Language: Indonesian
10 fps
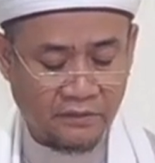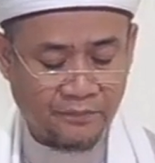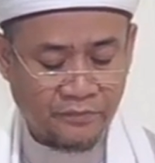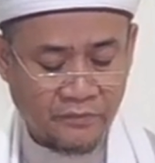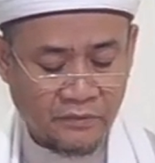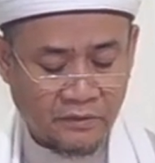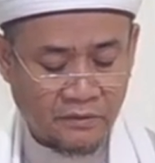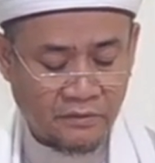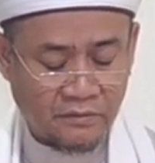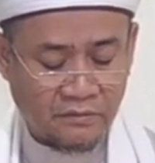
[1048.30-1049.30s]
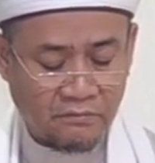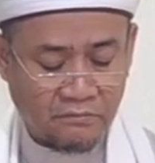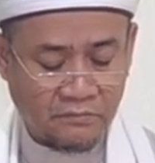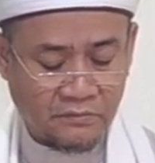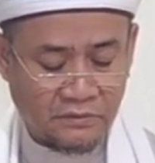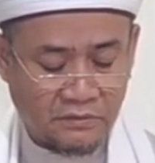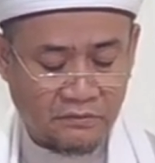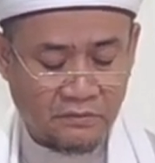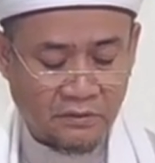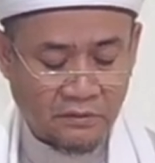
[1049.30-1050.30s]
Mem, mem, mem,
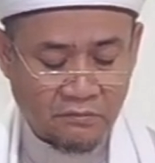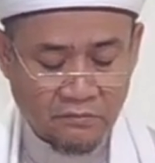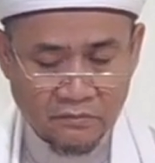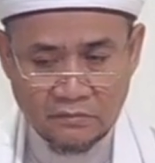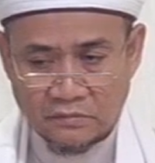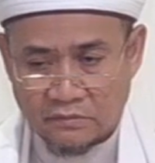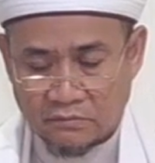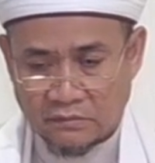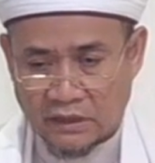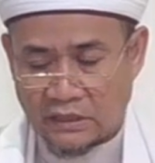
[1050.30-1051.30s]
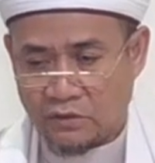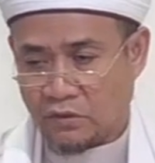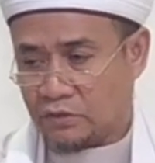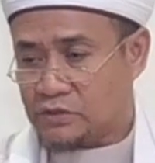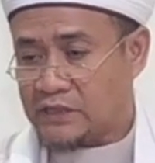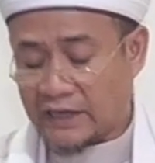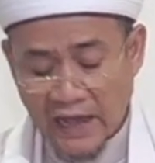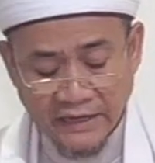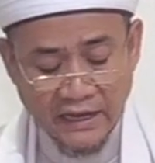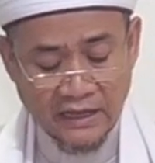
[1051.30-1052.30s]
melawan nafsu, melawan syaitan, melawan
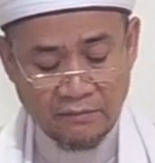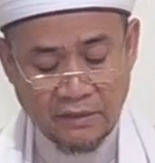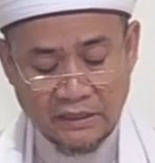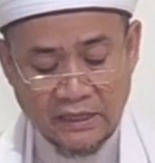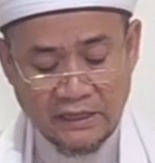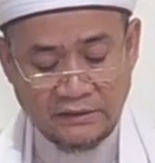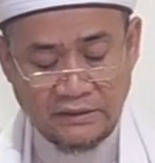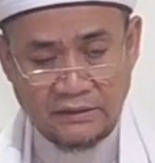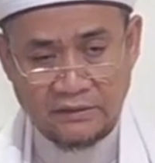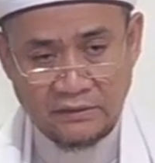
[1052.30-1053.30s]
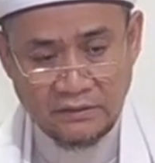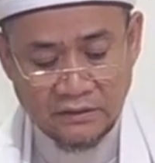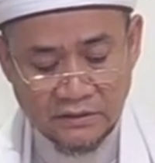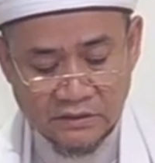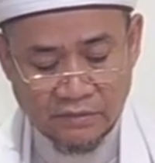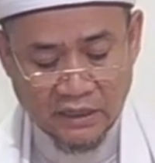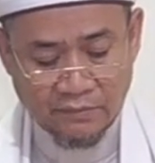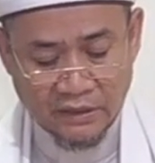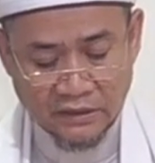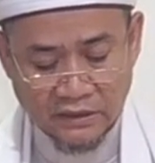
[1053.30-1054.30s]
dunia, melawan ya,
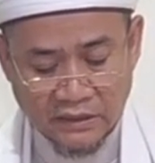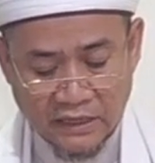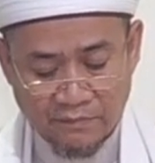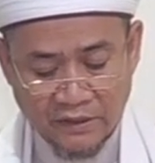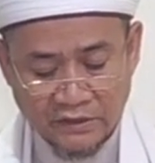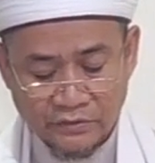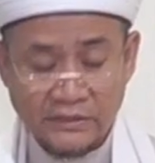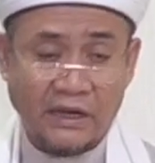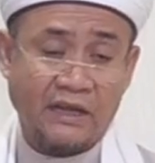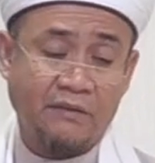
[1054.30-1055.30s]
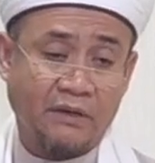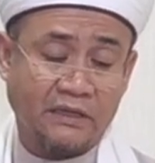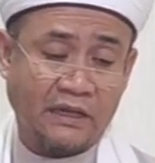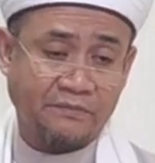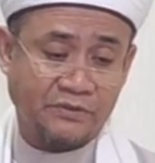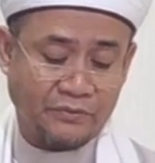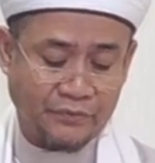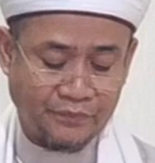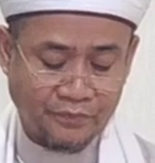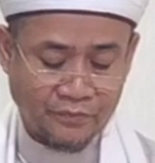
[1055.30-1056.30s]
itu cahaya itu.
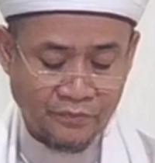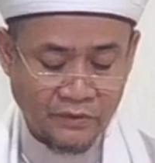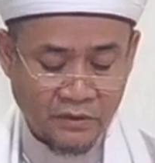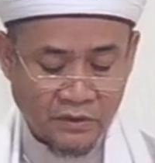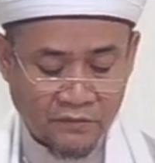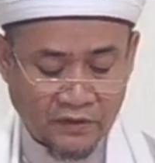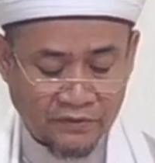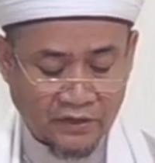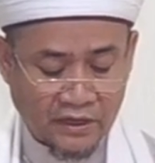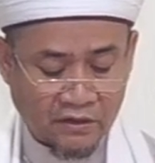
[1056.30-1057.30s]
Ya.